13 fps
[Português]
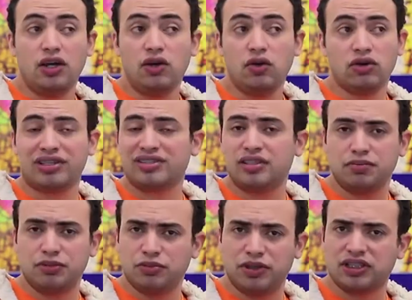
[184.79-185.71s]
E outras
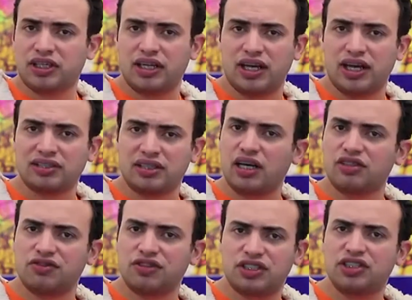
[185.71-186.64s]
simplesmente é criar
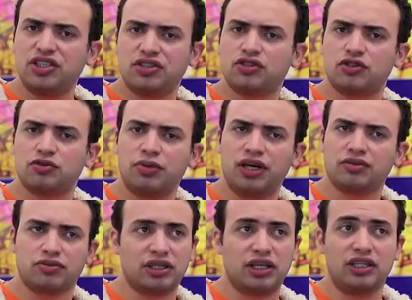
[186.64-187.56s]
cenários fictícios
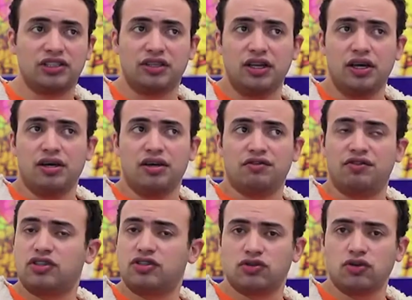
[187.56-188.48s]
mesmo, grandes
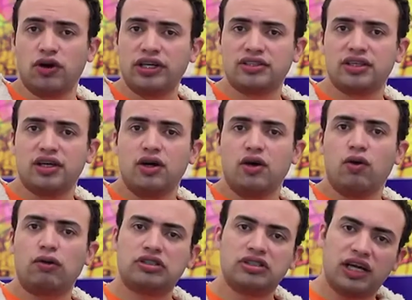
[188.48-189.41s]
ficções,
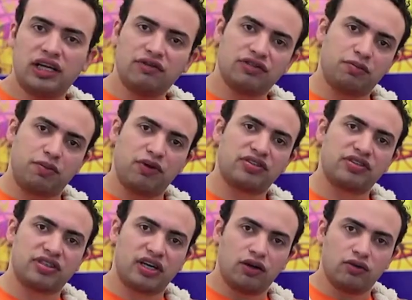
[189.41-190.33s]
onde dali você
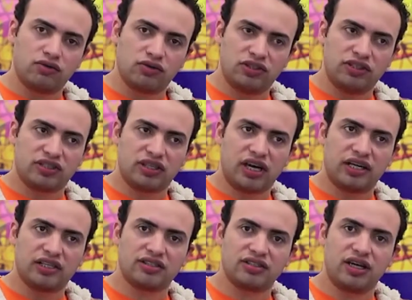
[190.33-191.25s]
possa extrair alguns
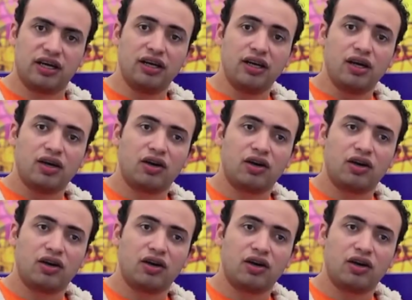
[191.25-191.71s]
insights, né?